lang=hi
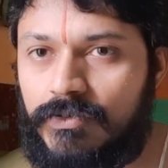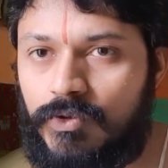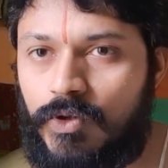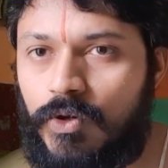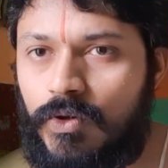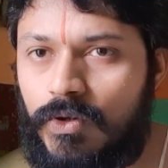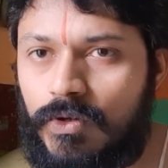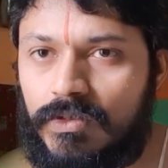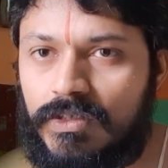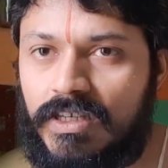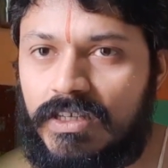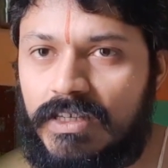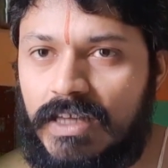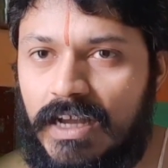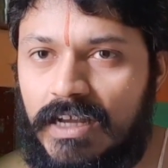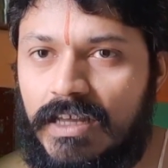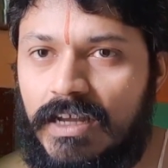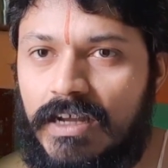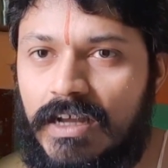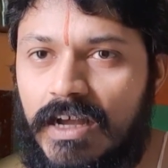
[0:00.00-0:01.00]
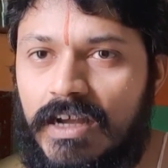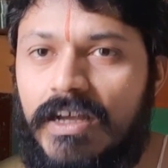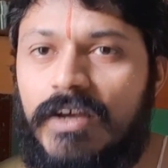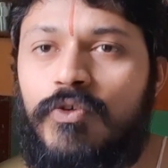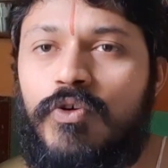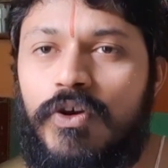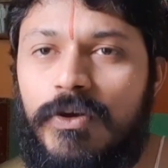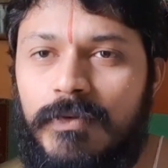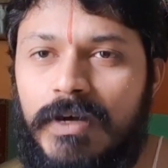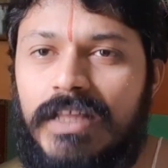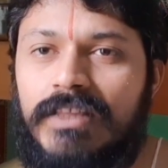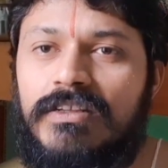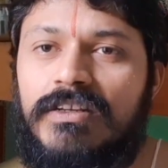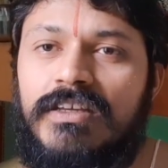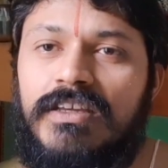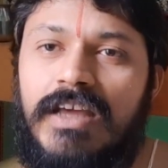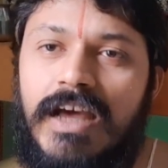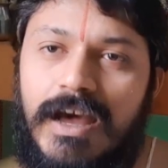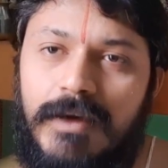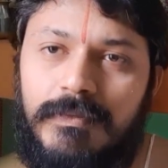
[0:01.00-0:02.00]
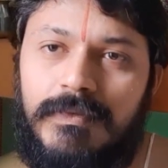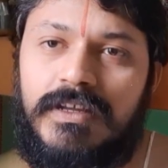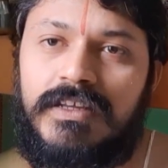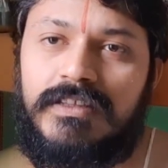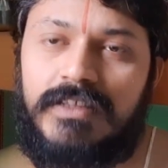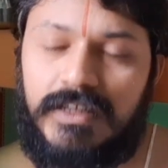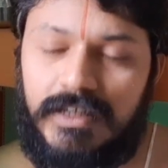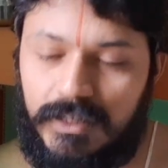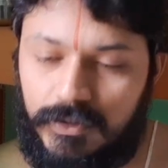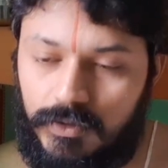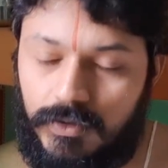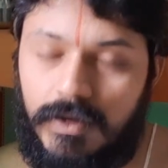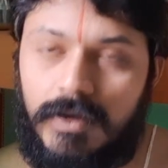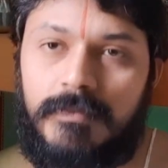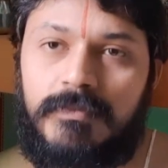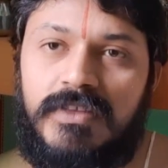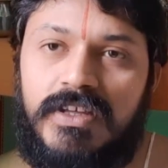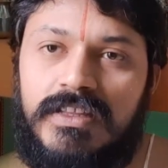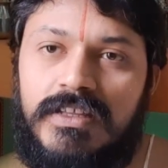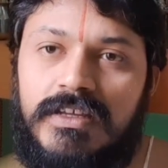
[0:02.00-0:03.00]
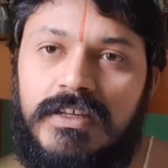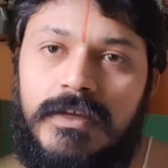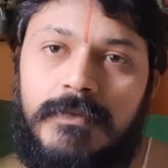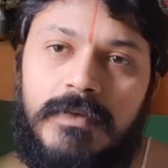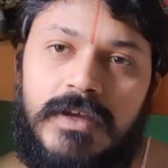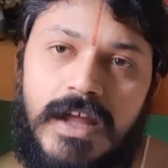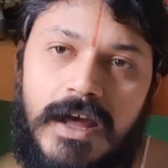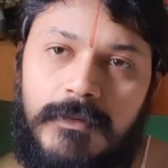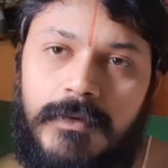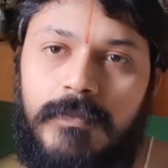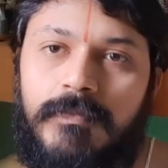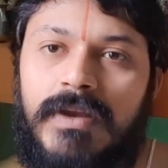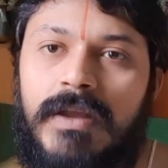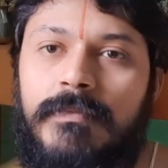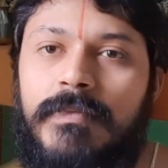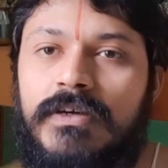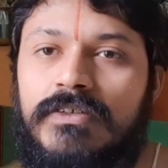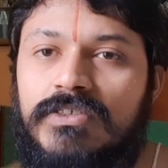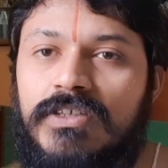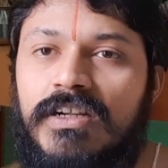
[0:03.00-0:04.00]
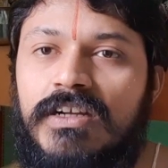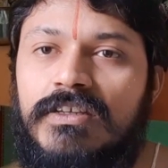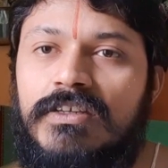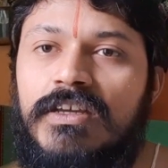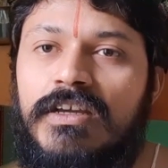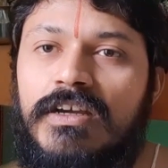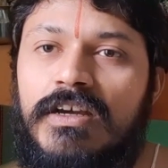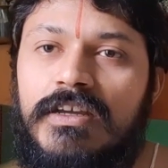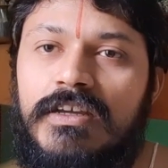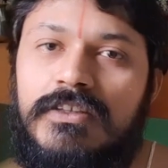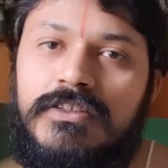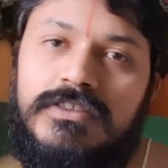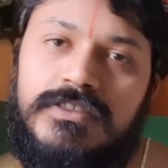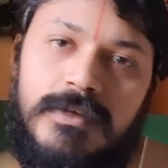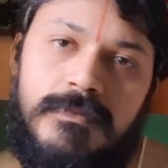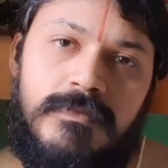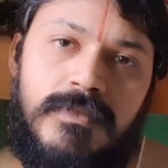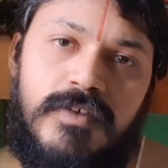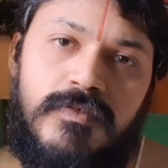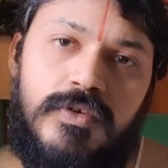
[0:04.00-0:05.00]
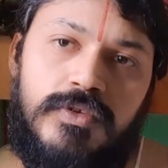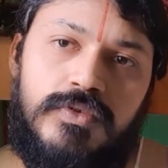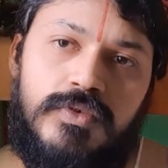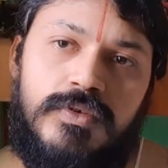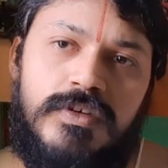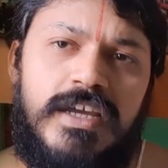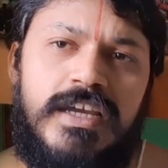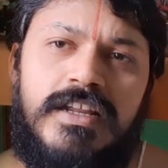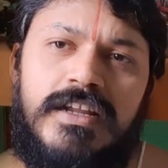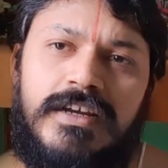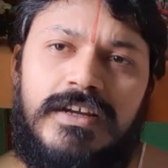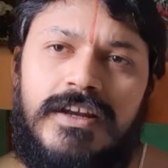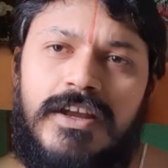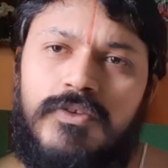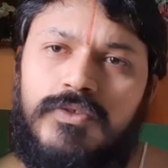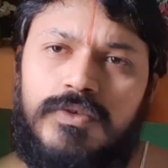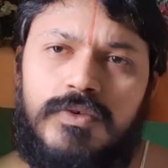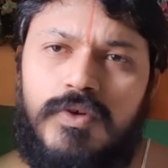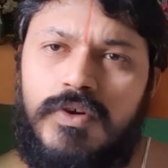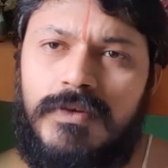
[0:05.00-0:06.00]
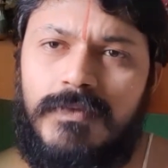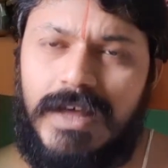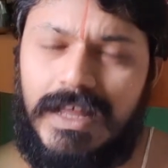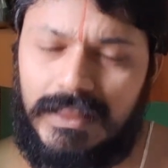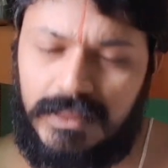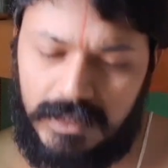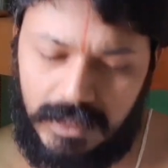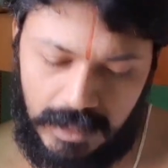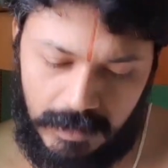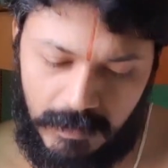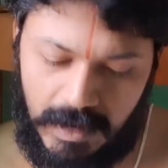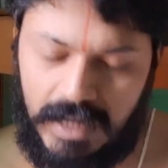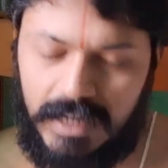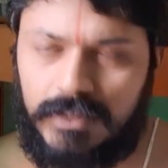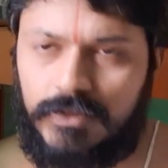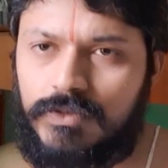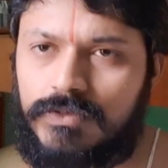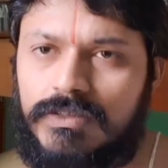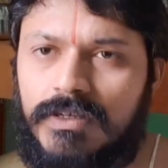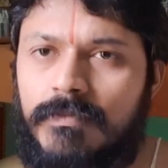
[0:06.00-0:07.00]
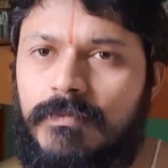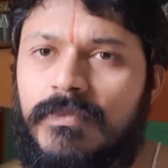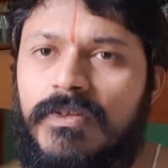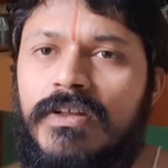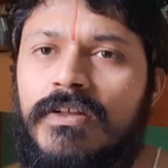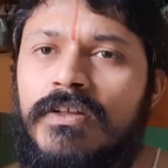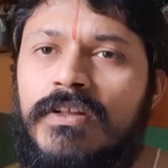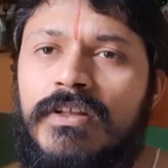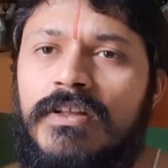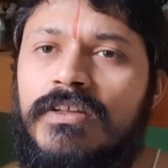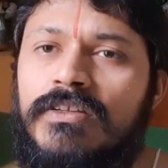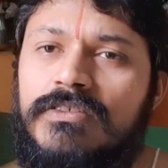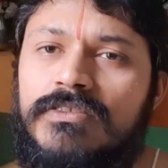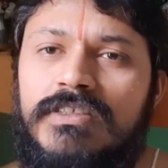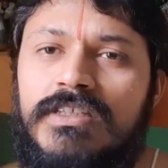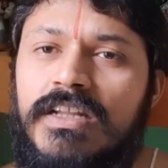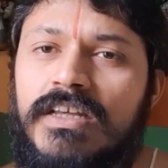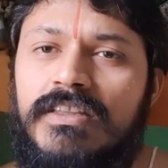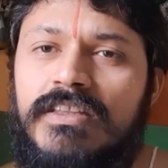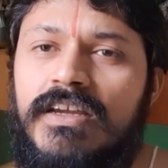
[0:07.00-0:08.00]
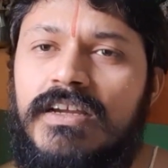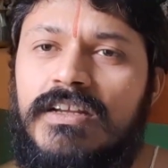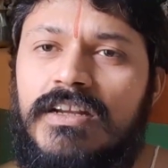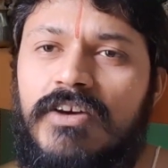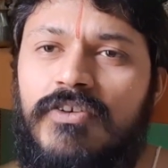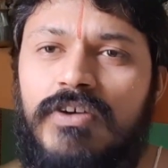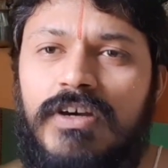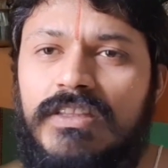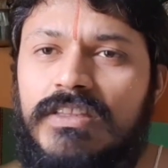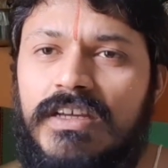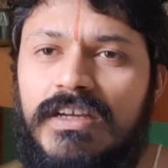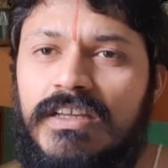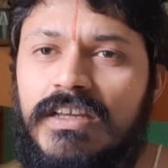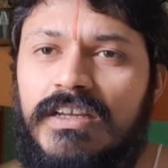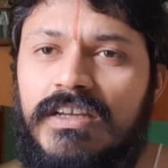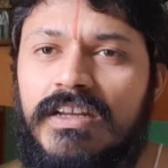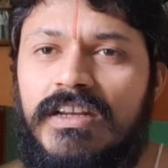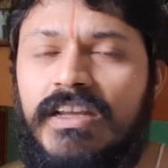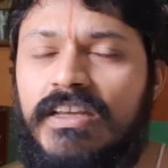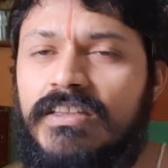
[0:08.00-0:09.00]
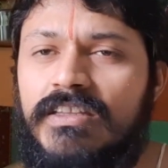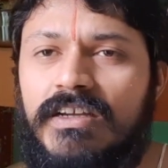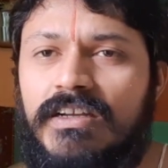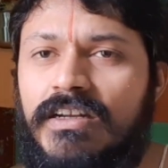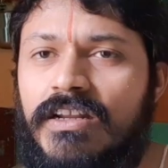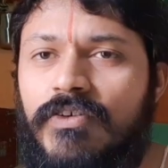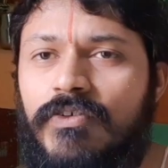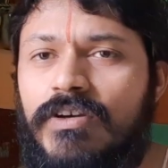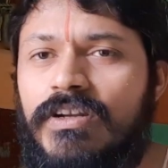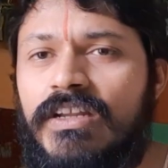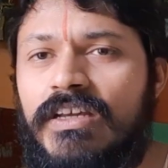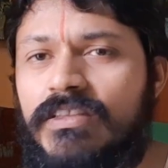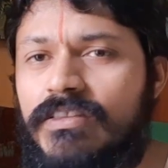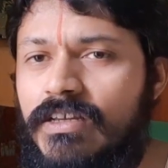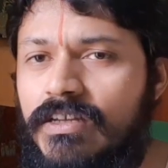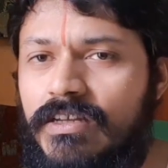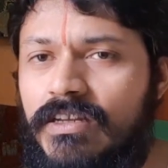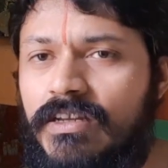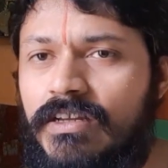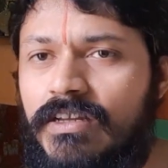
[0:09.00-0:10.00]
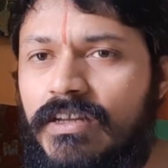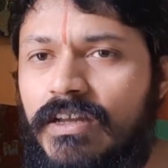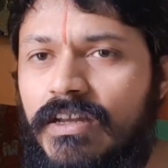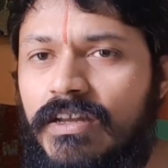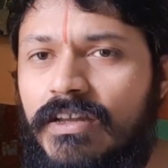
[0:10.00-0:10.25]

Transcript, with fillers: दो कि क्या क्या कहा गया कोई बात नहीं आप नहीं दे रहे तो हम दे देंगे फिर आप अपना पक्ष रखिएगा यदि संभव हो तो नहीं रखना हो तो कोई बात नहीं हमारे तो सब जिन्हें देखना होगा देखेंगे नहीं देखना होगा नहीं देखेंगे